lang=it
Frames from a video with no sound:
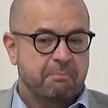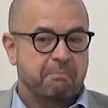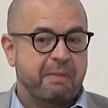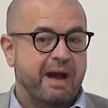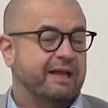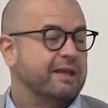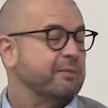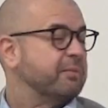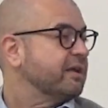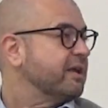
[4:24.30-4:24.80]

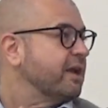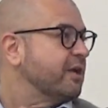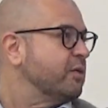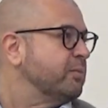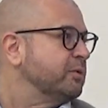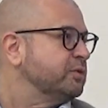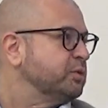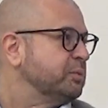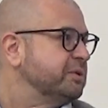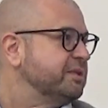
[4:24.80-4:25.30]
ma anche perché
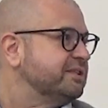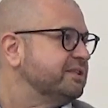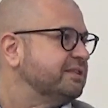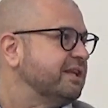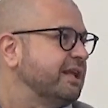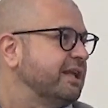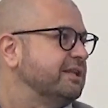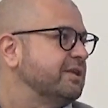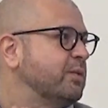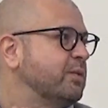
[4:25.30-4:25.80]
come tu mi
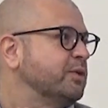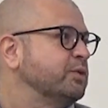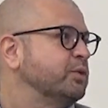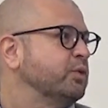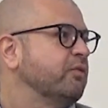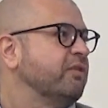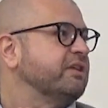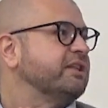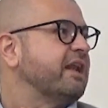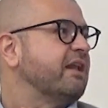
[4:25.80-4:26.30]
insegni, quando
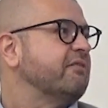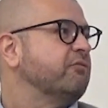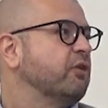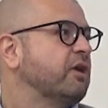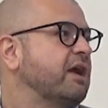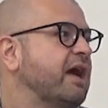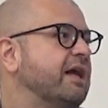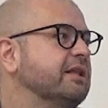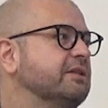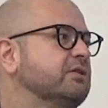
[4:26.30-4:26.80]
uno va
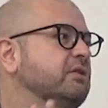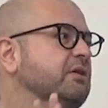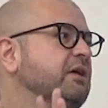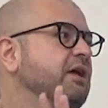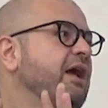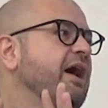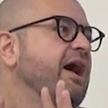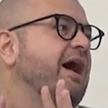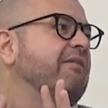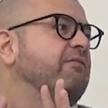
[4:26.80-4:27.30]

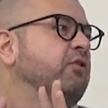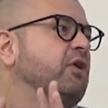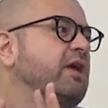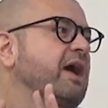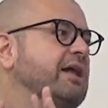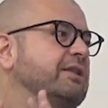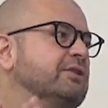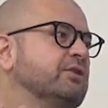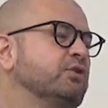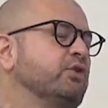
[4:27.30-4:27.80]
dall'avvocato,
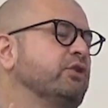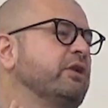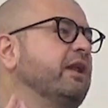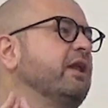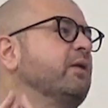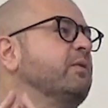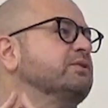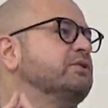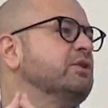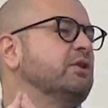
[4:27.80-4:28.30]
avvocato non è
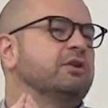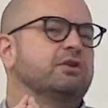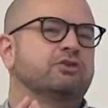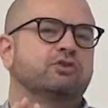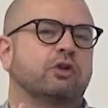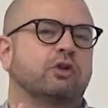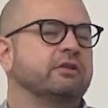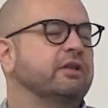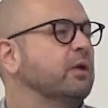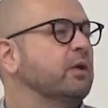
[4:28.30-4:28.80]
una questione di
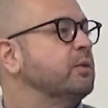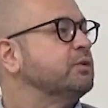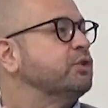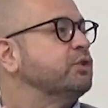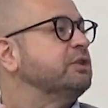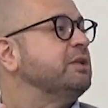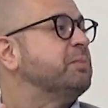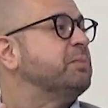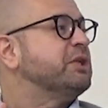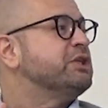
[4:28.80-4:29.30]
soldi, è una
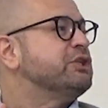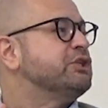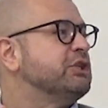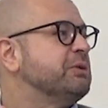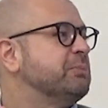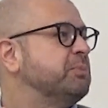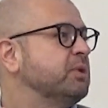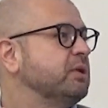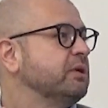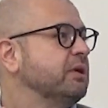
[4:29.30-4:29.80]
questione di
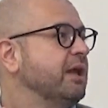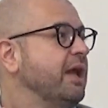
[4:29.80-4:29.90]
principio. Beh,